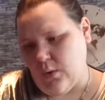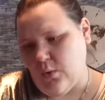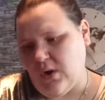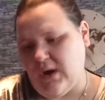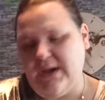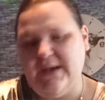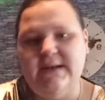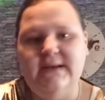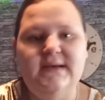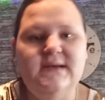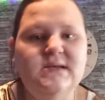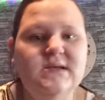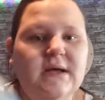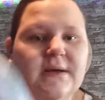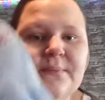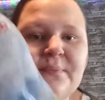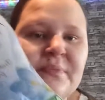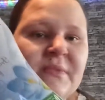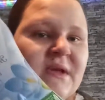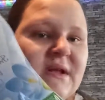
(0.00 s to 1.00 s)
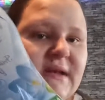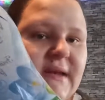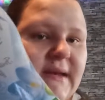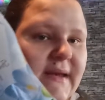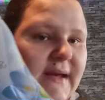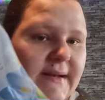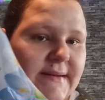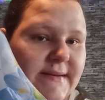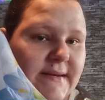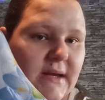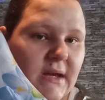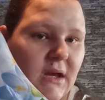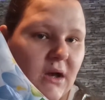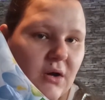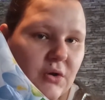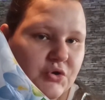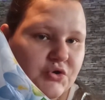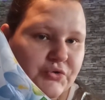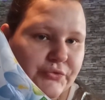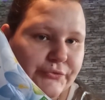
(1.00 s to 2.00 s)
auch 1 Liter. Die kennt ihr ja
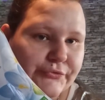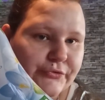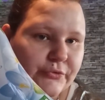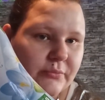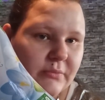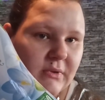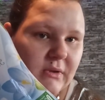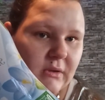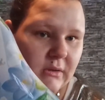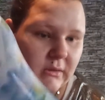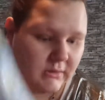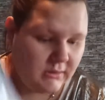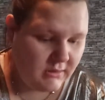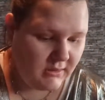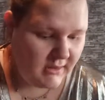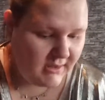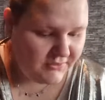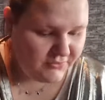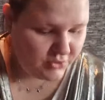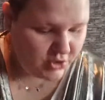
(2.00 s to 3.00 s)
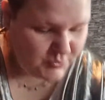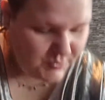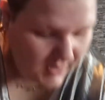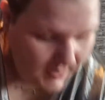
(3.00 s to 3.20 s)
auch schon von mir, ne? Also ich